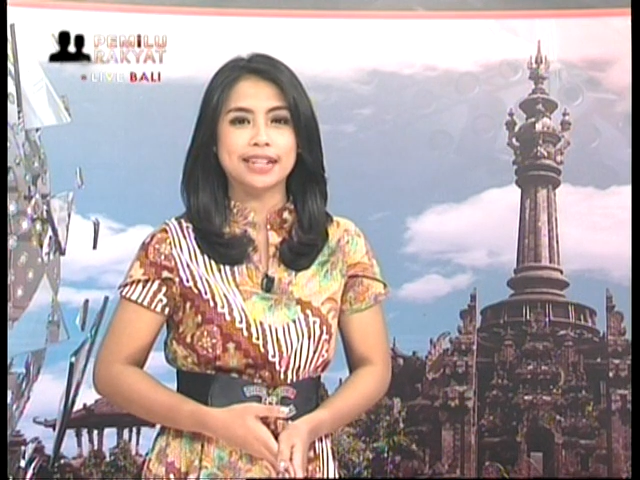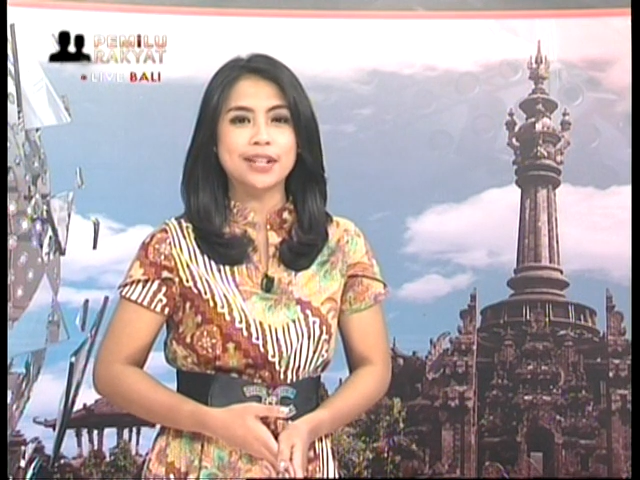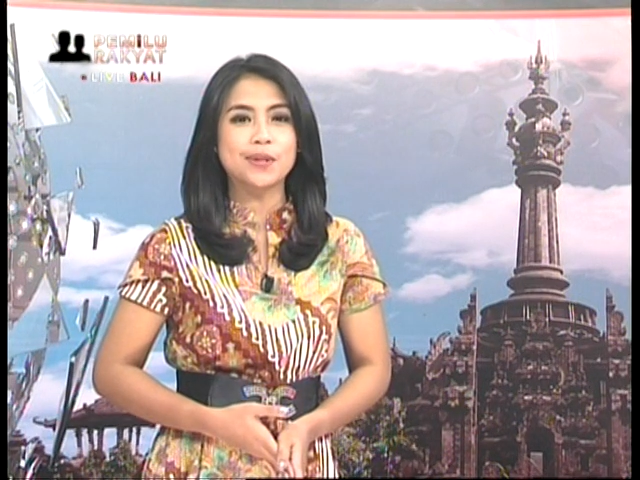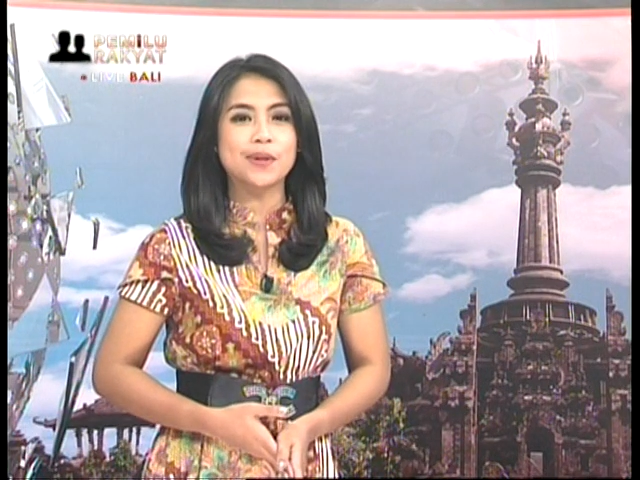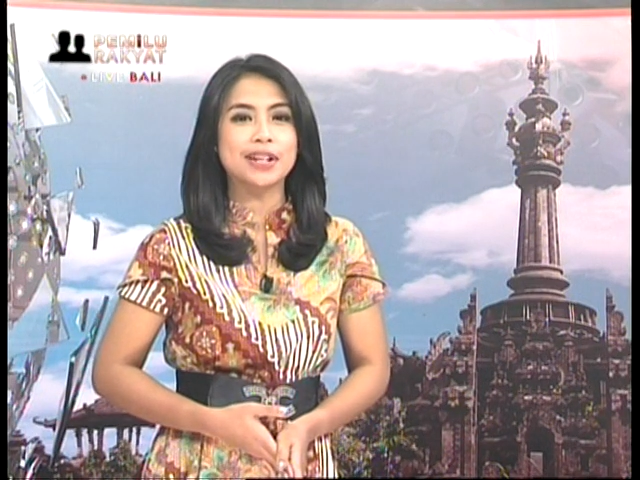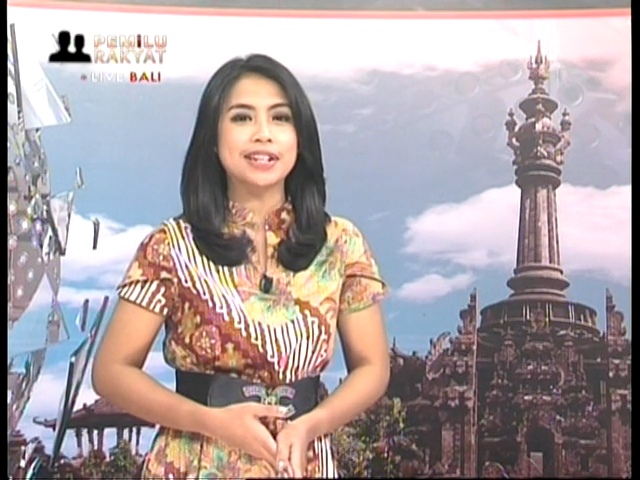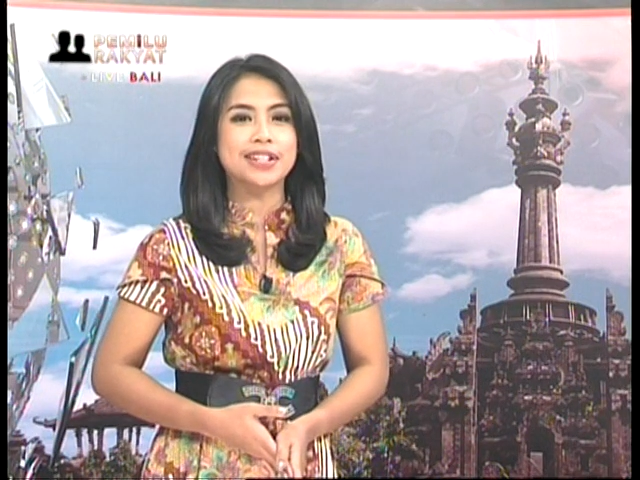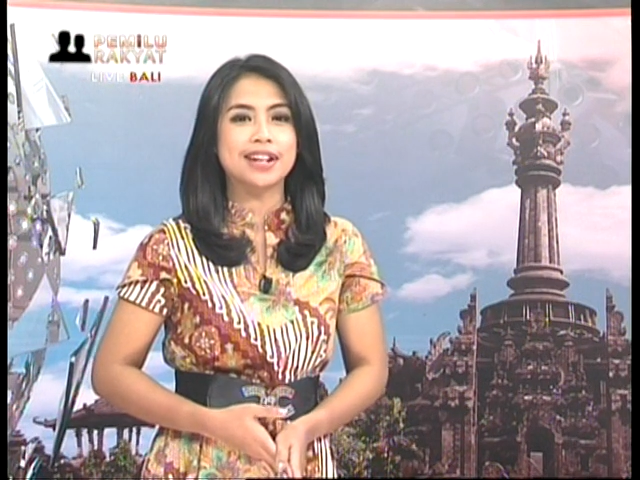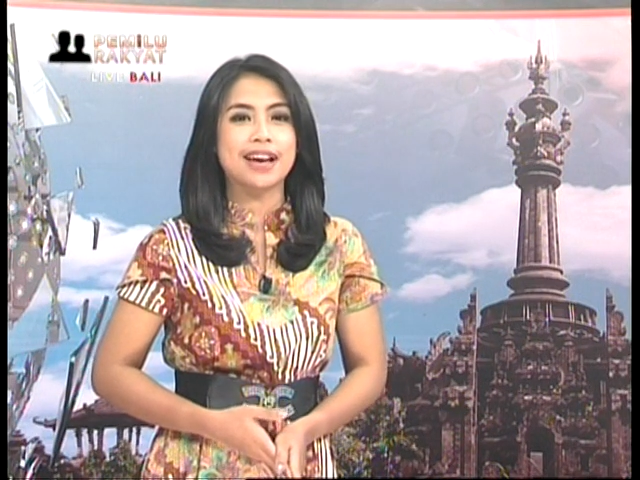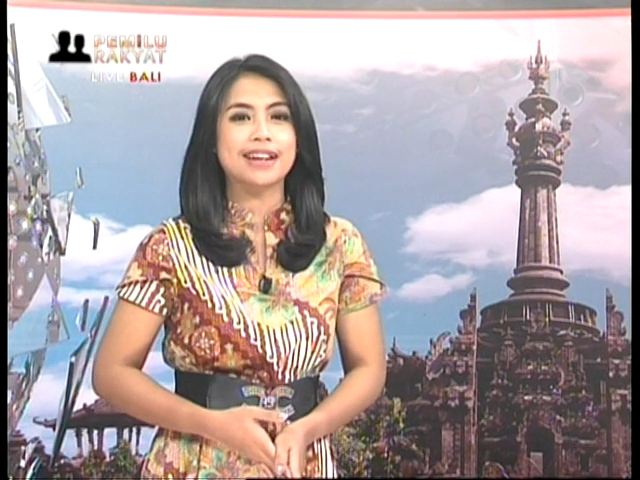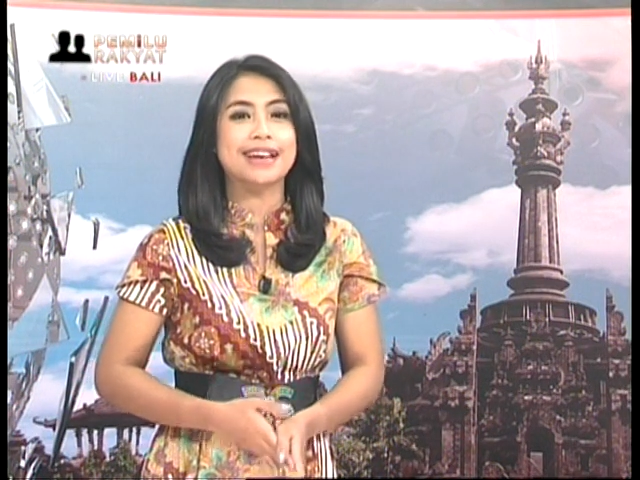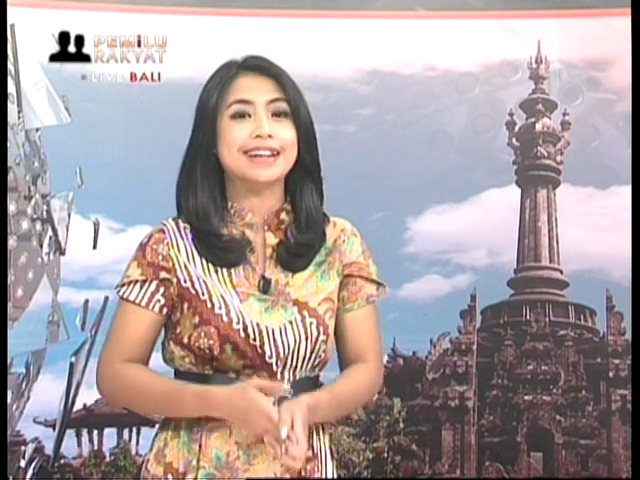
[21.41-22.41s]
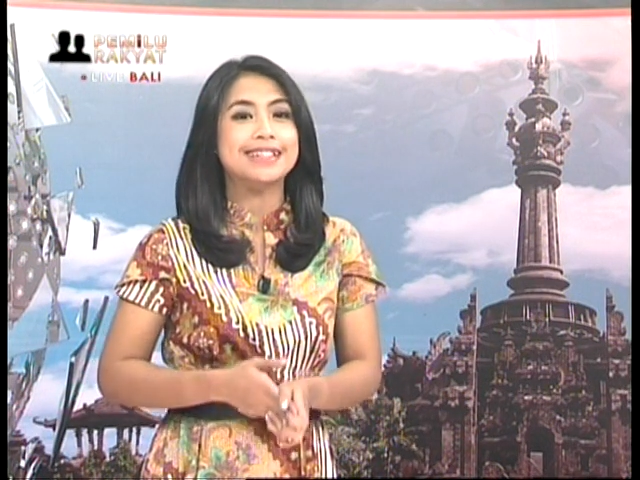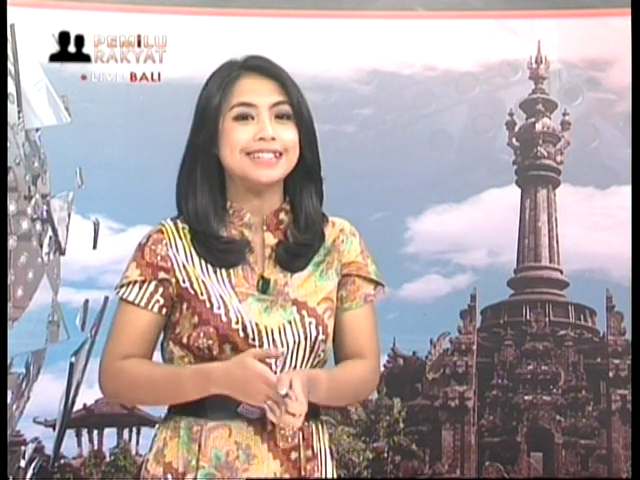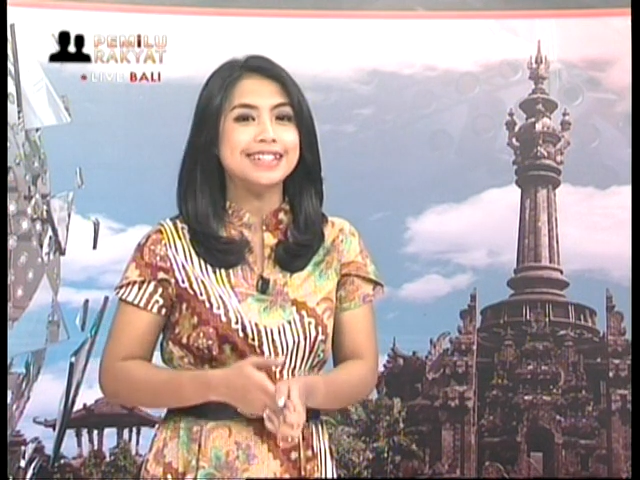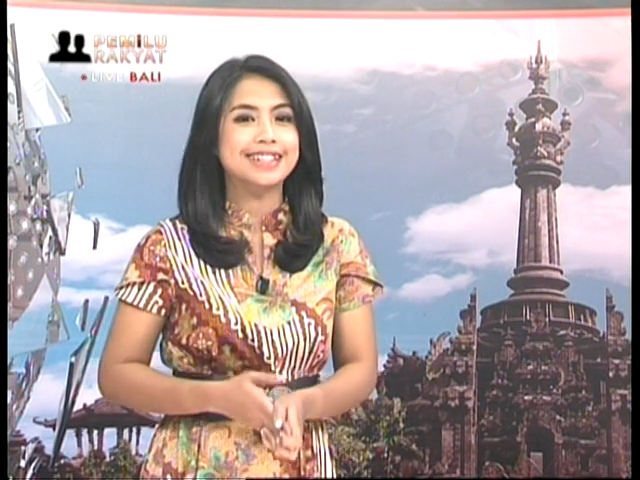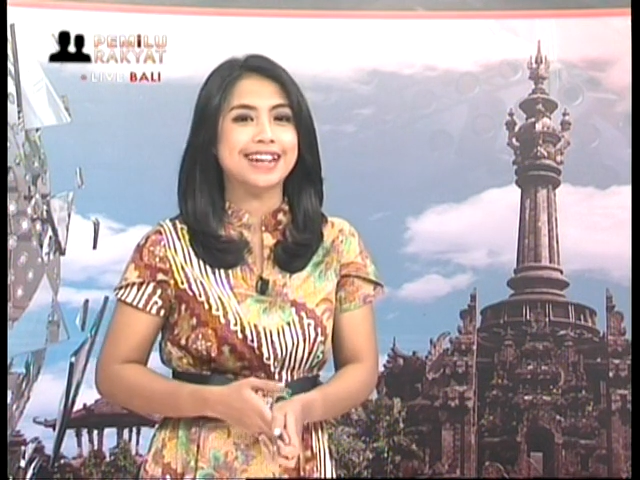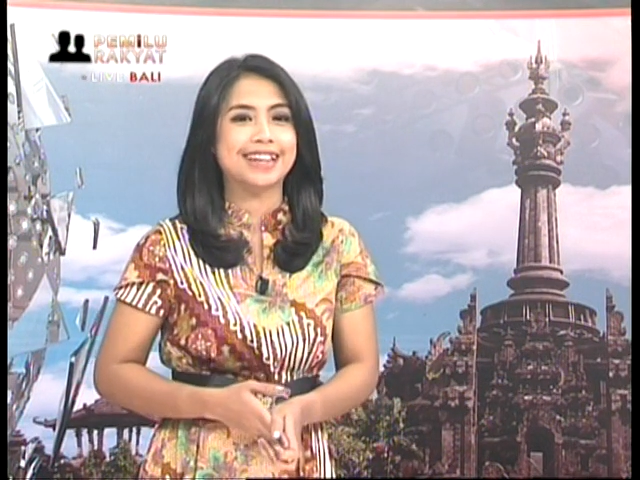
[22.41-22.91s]
Indonesia yang
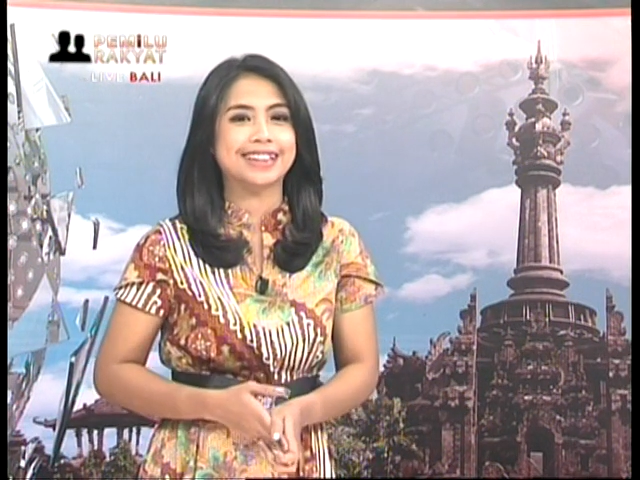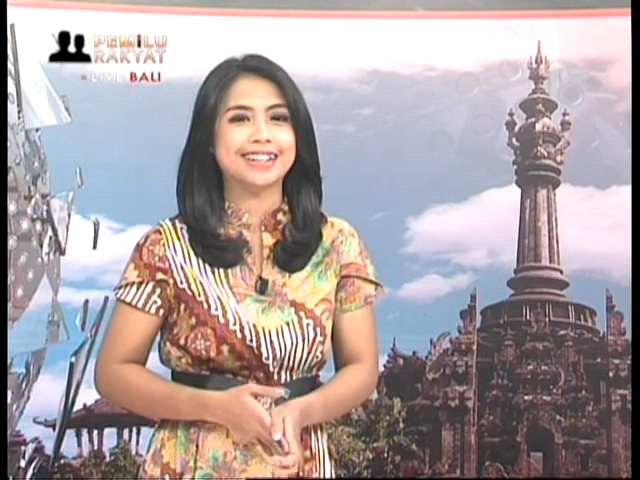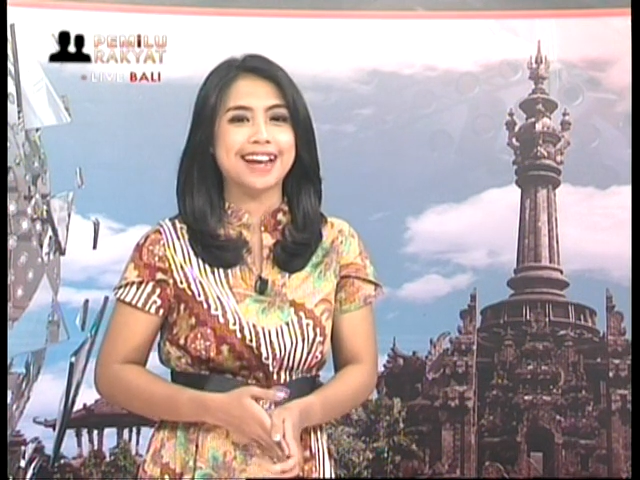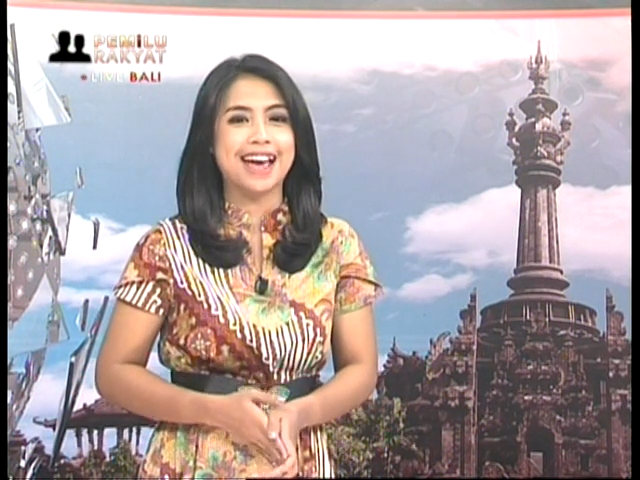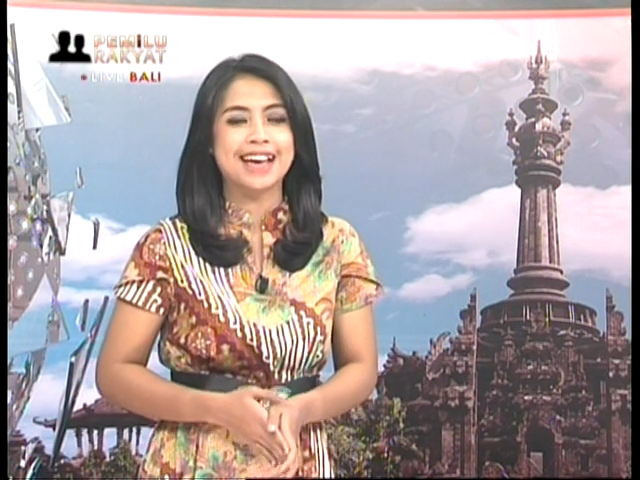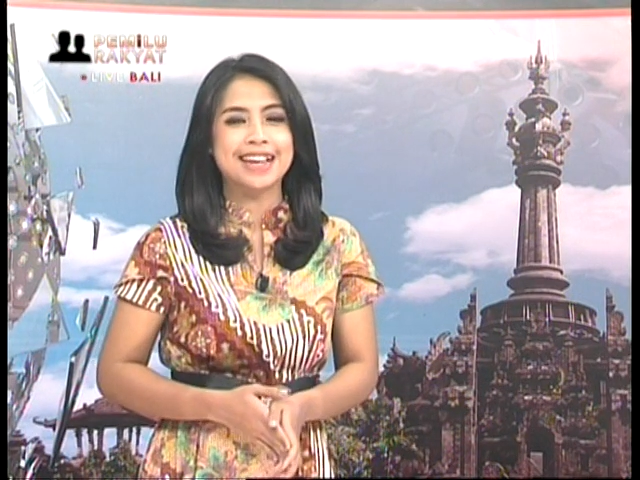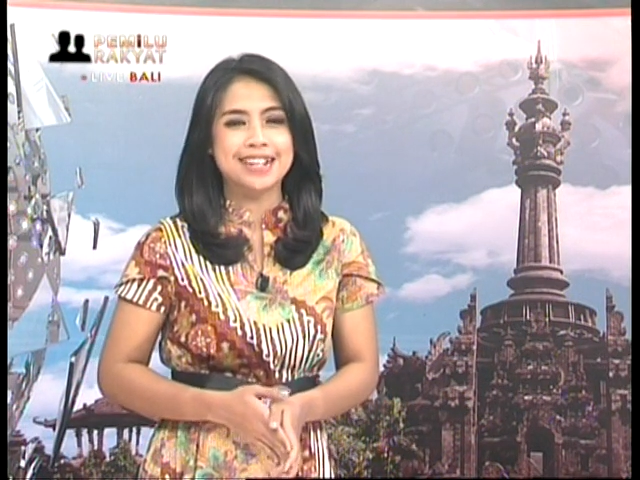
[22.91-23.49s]
sejahtera